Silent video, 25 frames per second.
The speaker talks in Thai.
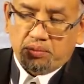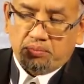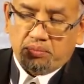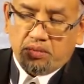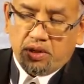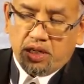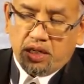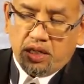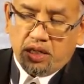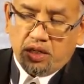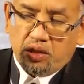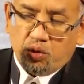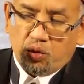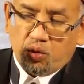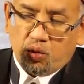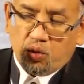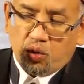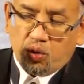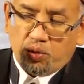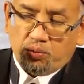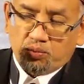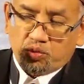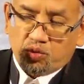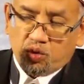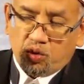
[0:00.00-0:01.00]
ไม่ได้อยู่
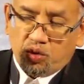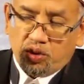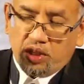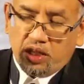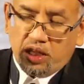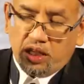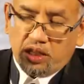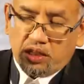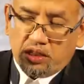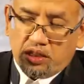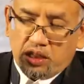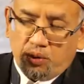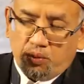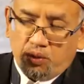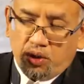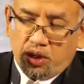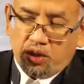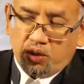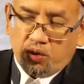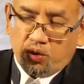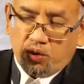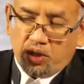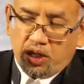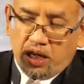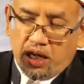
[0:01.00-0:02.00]
ร่วมตรงนี้แต่ว่า
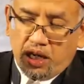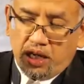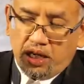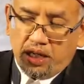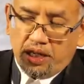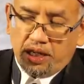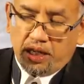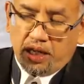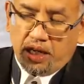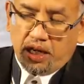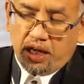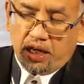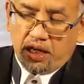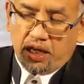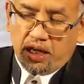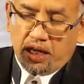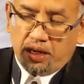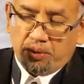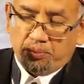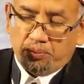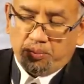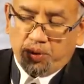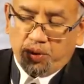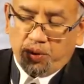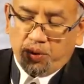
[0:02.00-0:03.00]
อยู่ในอาณา
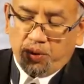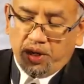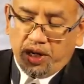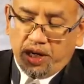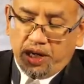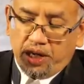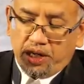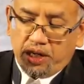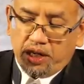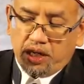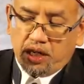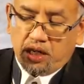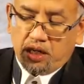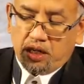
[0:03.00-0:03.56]
บริเวณ